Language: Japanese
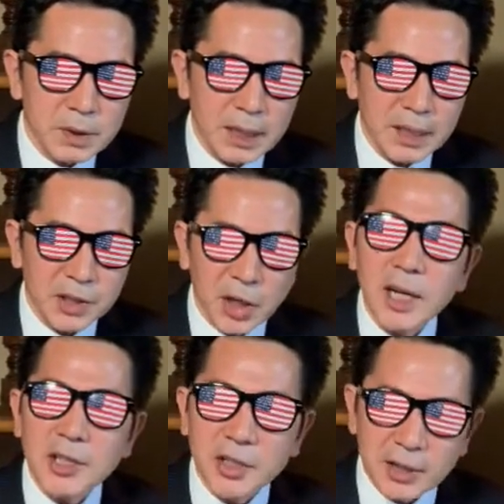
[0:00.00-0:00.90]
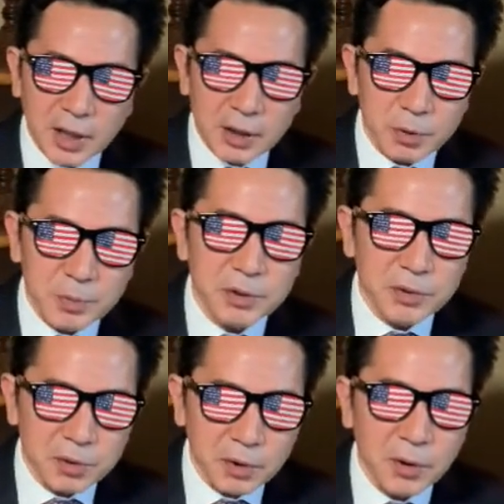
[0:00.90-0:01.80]
えー、社会全体を見
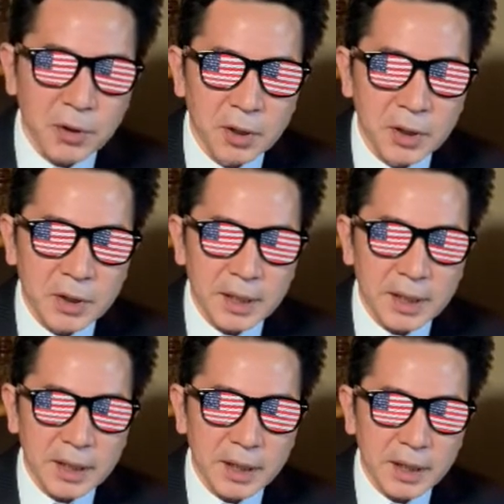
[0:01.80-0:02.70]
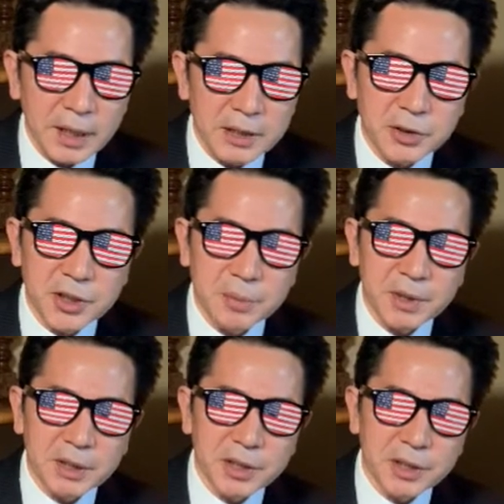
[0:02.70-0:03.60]
ると、えー、
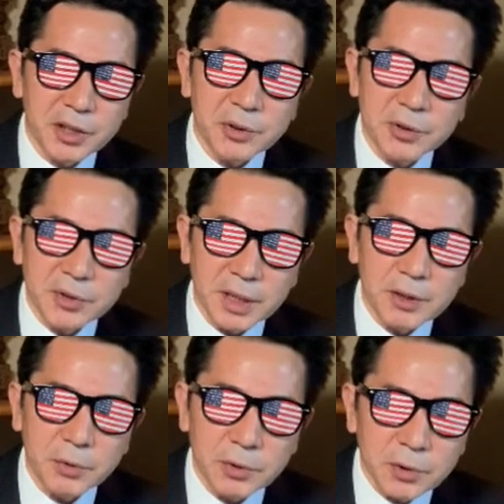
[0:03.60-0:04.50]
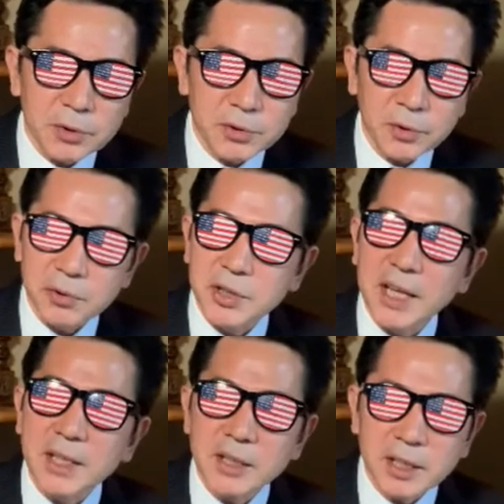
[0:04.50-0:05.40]
エルジービーティーキュー などのその
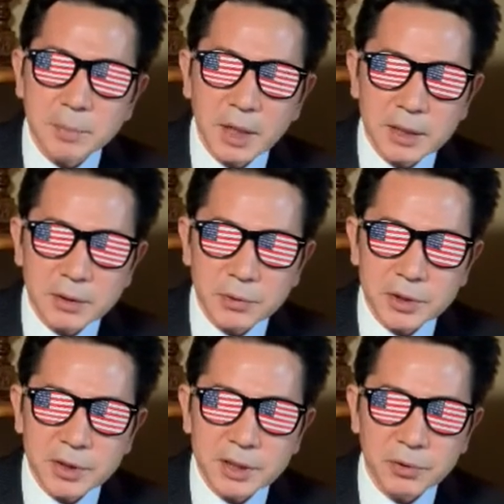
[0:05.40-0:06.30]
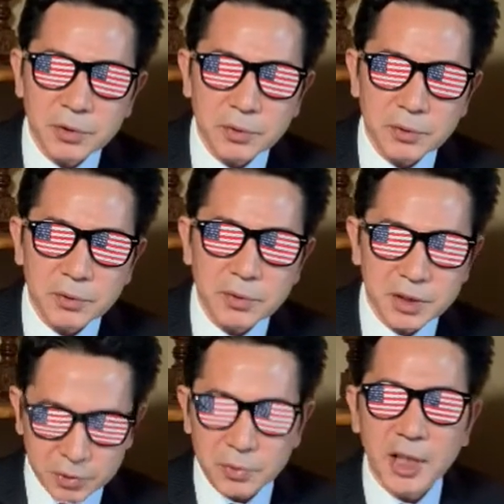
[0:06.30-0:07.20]
性的マイノリティの人の
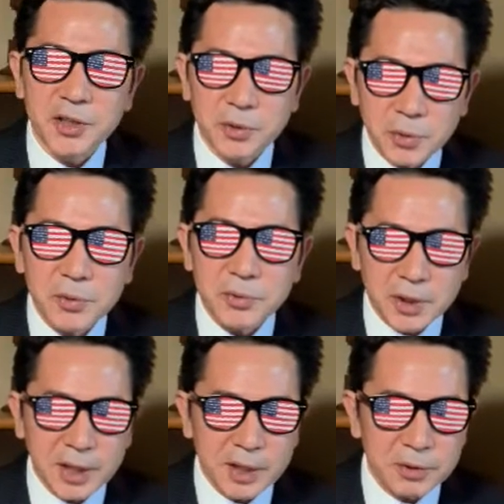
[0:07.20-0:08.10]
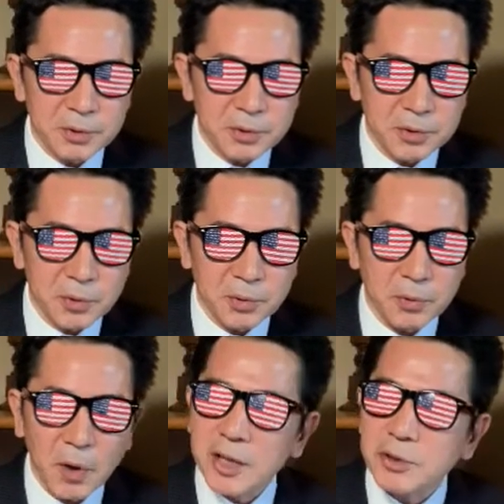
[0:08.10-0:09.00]
人たちを受け入れるそ
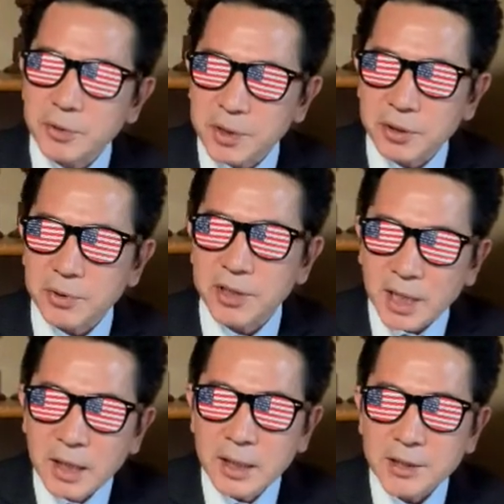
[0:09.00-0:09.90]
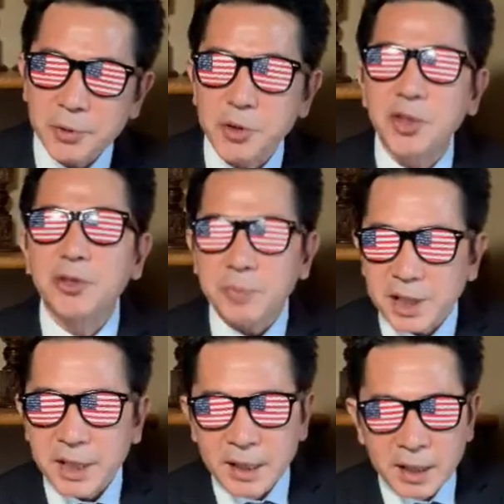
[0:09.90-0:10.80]
の枠組みっていうんですか、そういう仕組
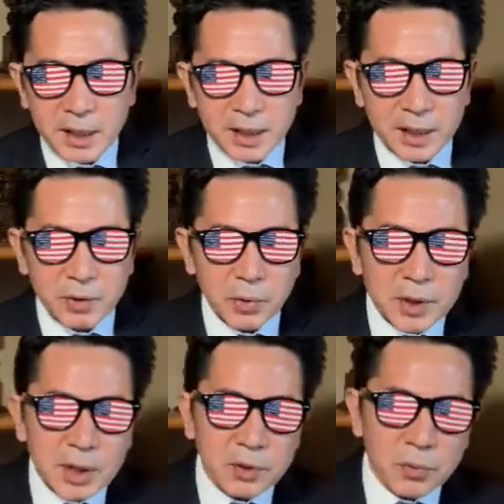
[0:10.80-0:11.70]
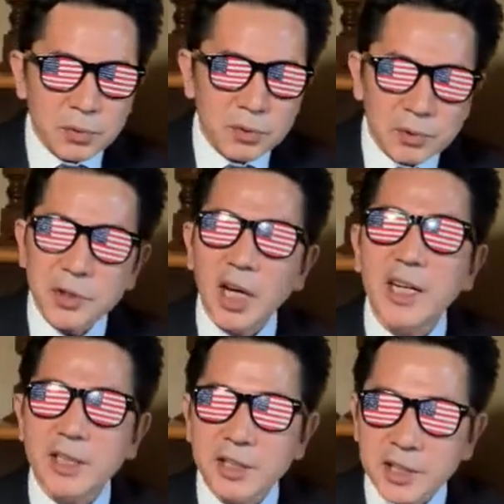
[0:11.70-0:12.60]
み、えー、これがどんどん社
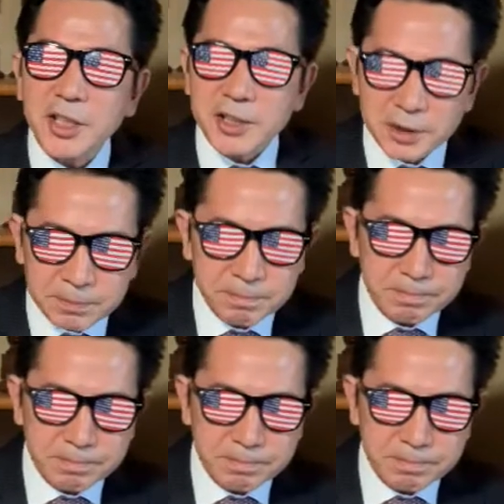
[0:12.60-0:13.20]
会でできてきてる。